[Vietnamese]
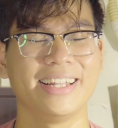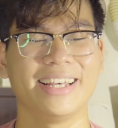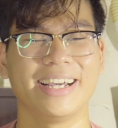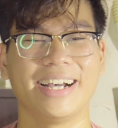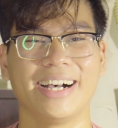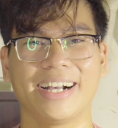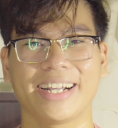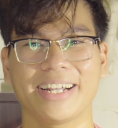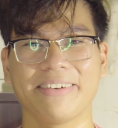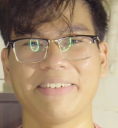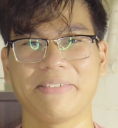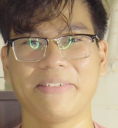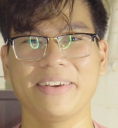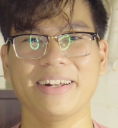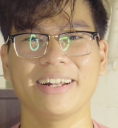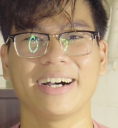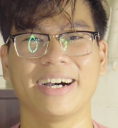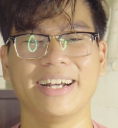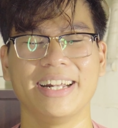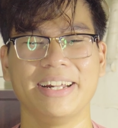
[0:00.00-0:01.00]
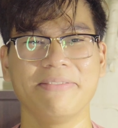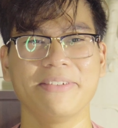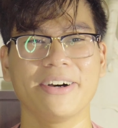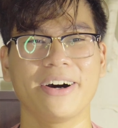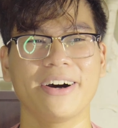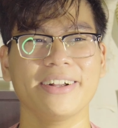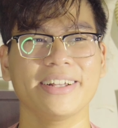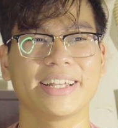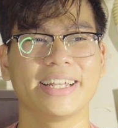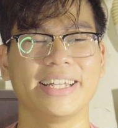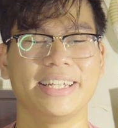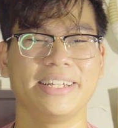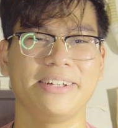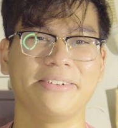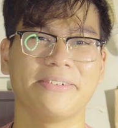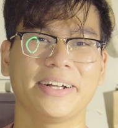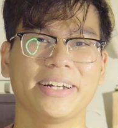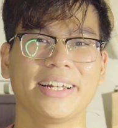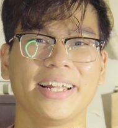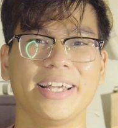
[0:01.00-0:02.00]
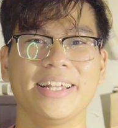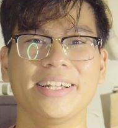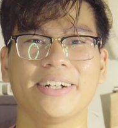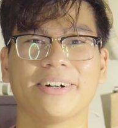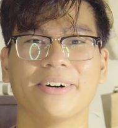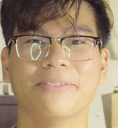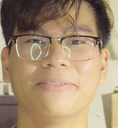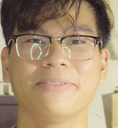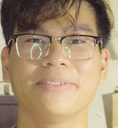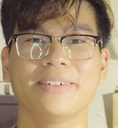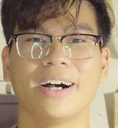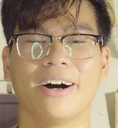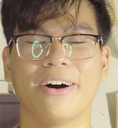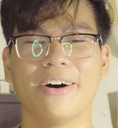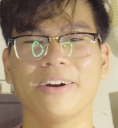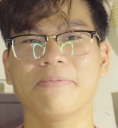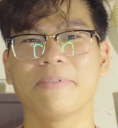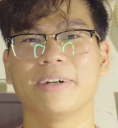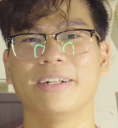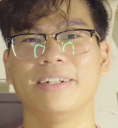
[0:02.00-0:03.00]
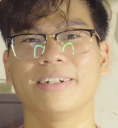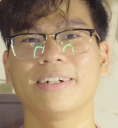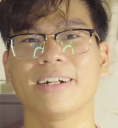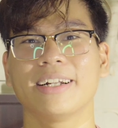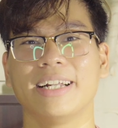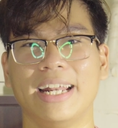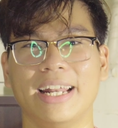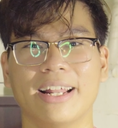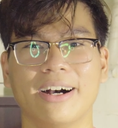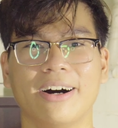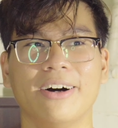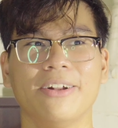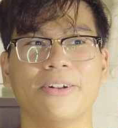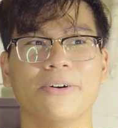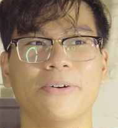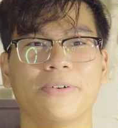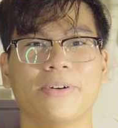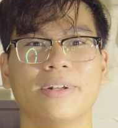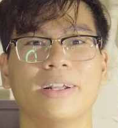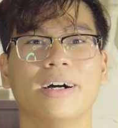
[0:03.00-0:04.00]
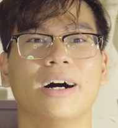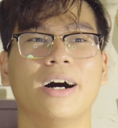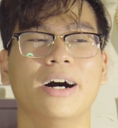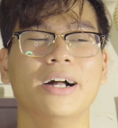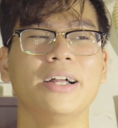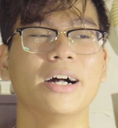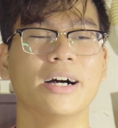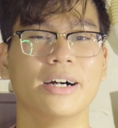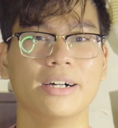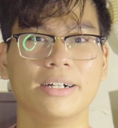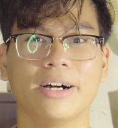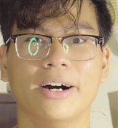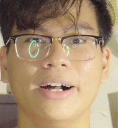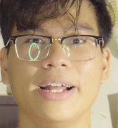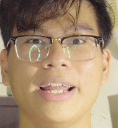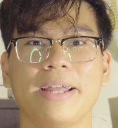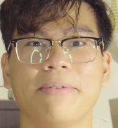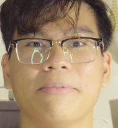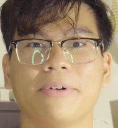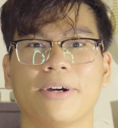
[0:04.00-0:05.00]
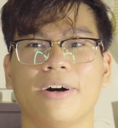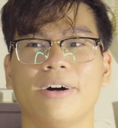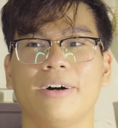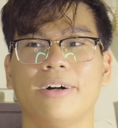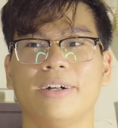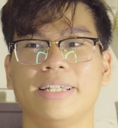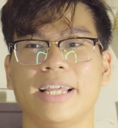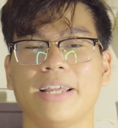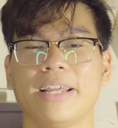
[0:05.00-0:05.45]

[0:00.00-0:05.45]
Các bạn biết là thời điểm đó thì quản lý cũng hỏi mình rất là này nọ luôn, là hỏi em có